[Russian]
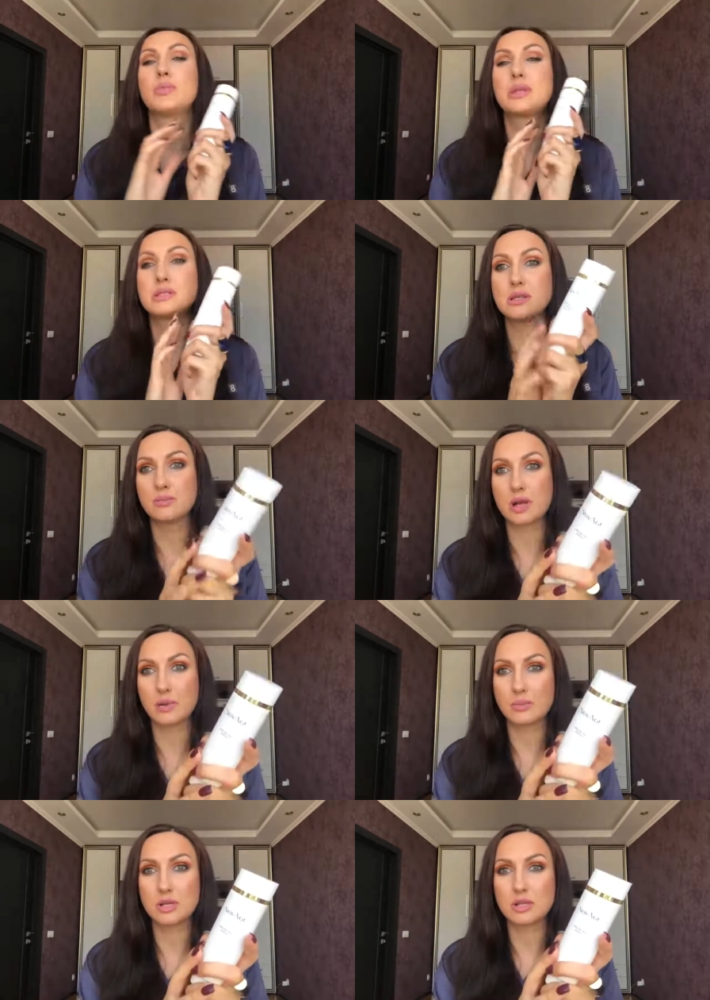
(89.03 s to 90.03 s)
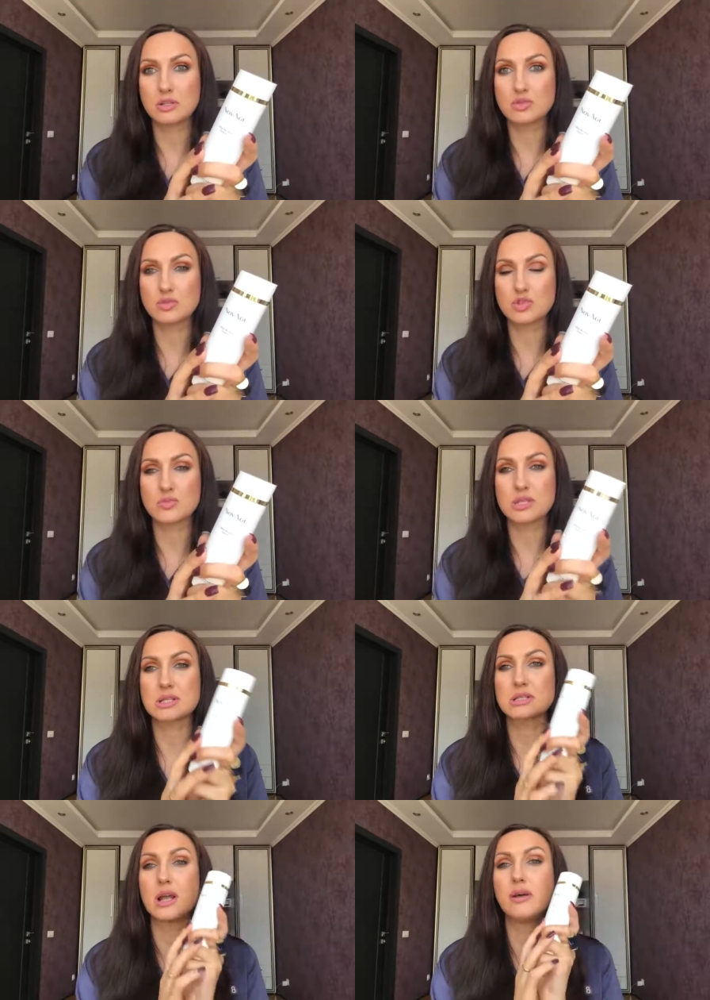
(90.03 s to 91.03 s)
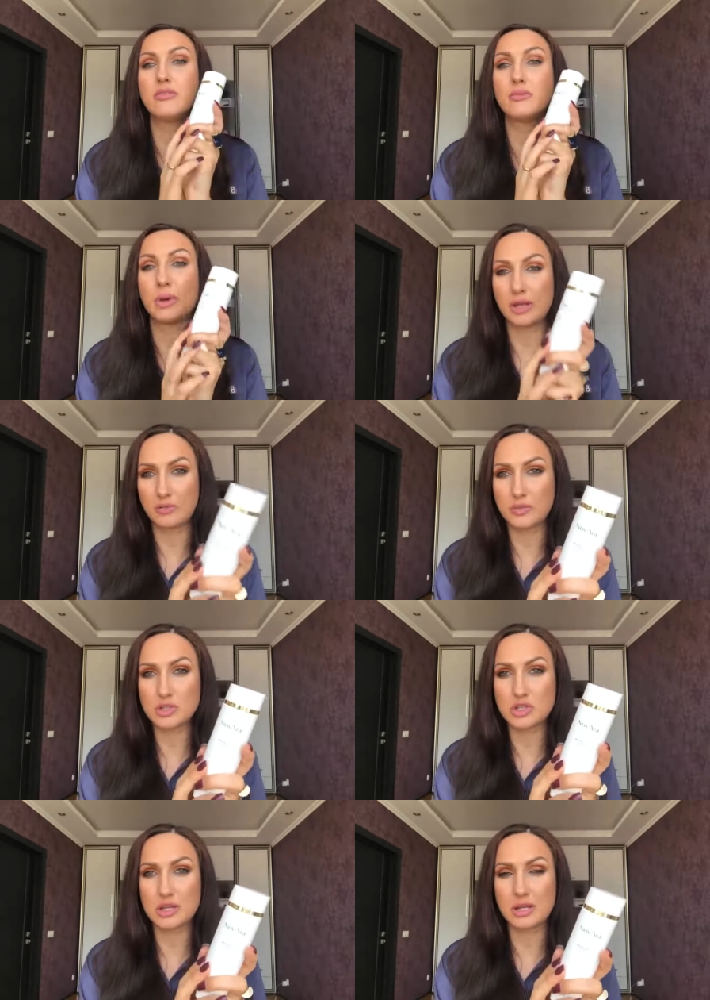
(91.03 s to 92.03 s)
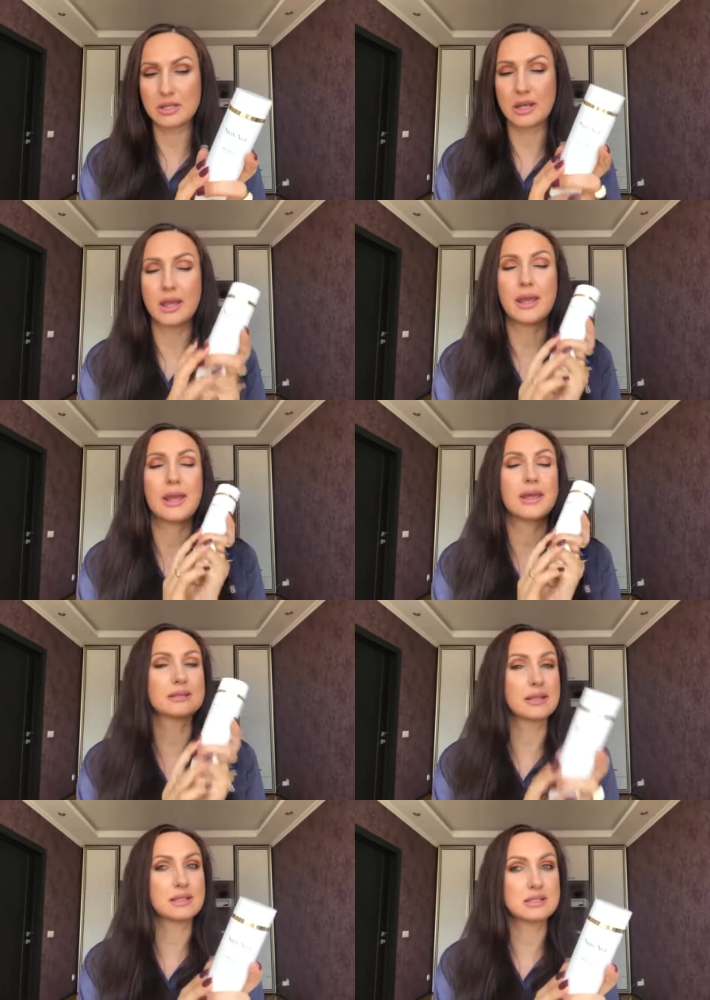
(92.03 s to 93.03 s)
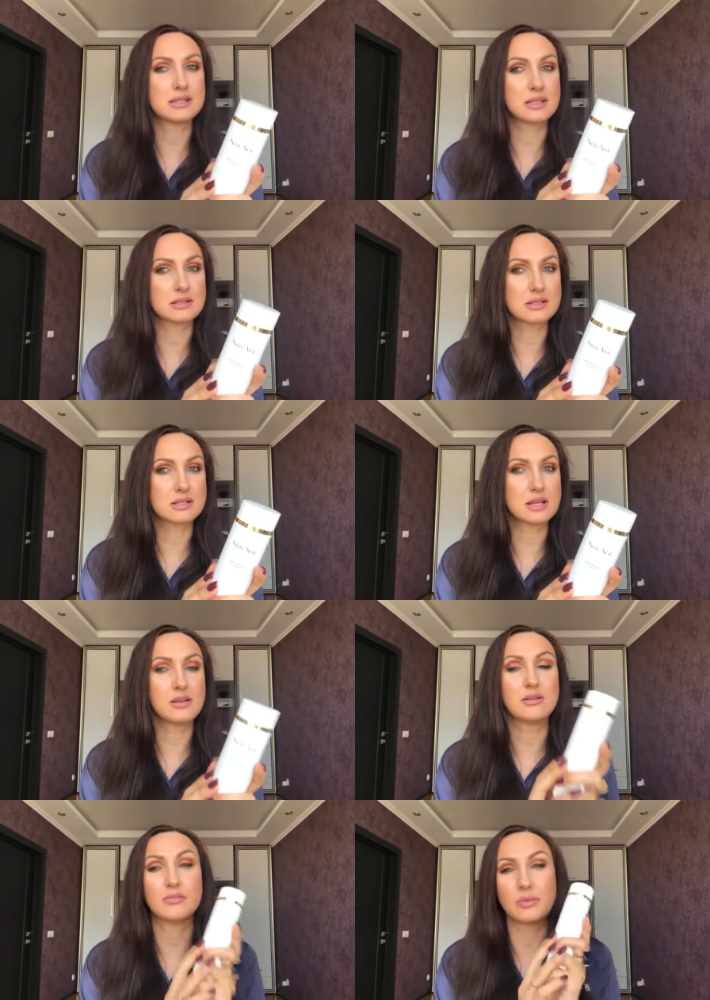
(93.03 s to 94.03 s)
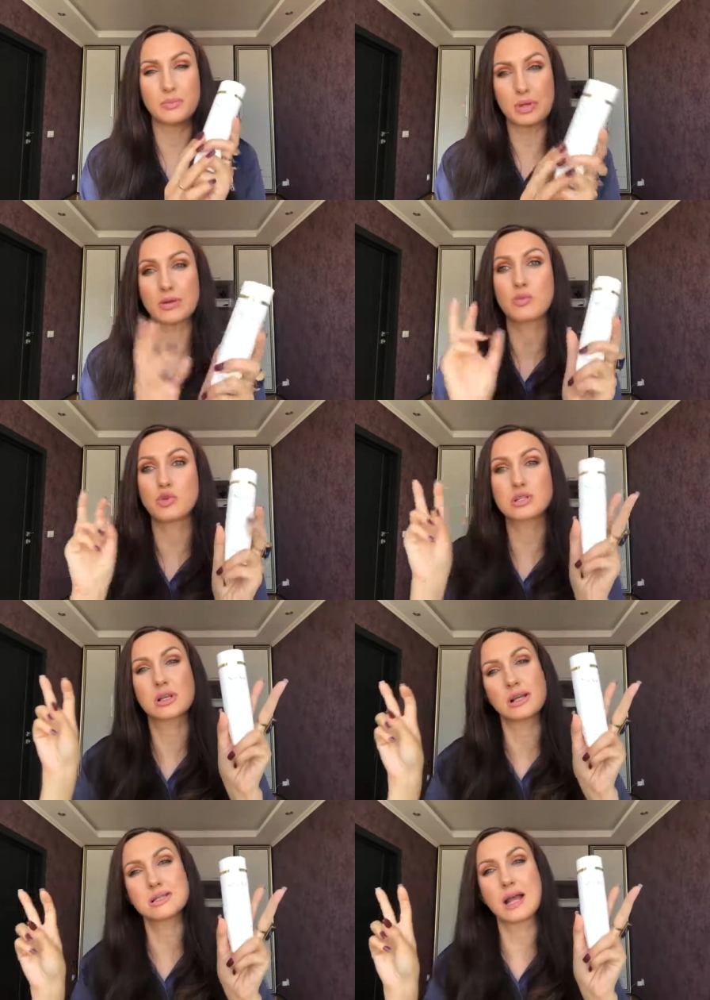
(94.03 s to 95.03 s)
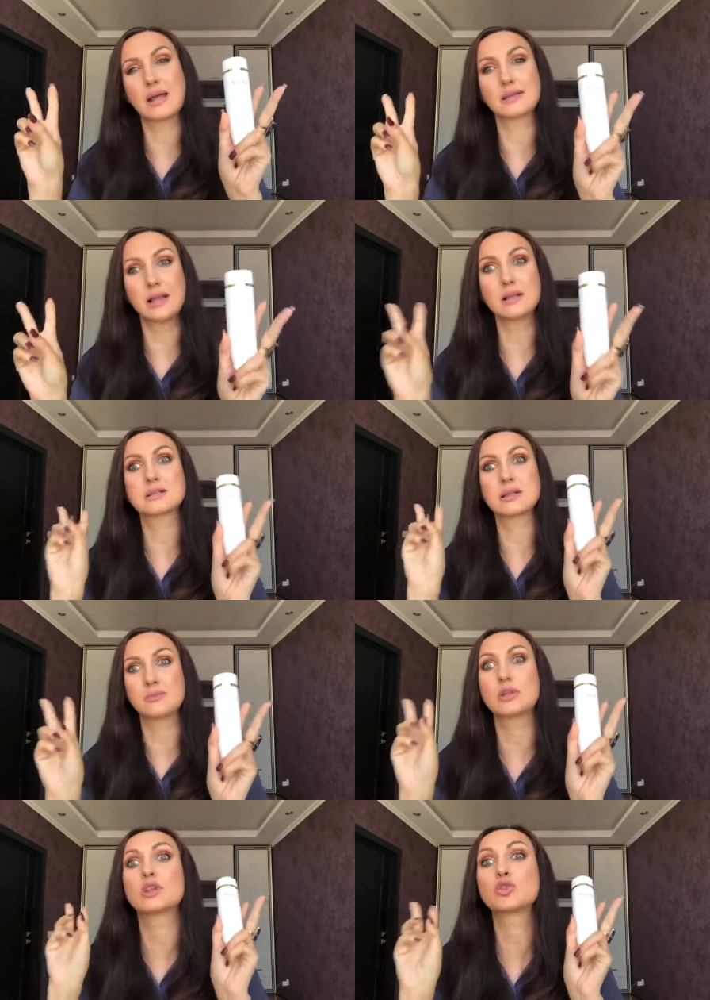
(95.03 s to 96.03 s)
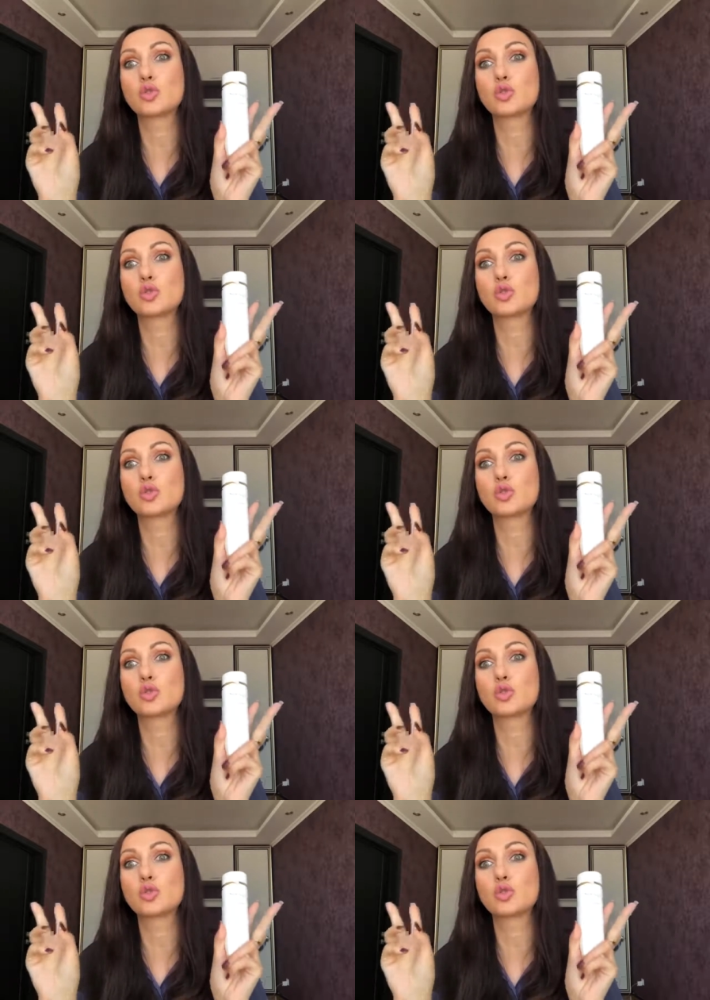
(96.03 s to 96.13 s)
Перед тем, как мы изучим состав, мои впечатления – это эссенция, во-первых, можно сказать, аналог замены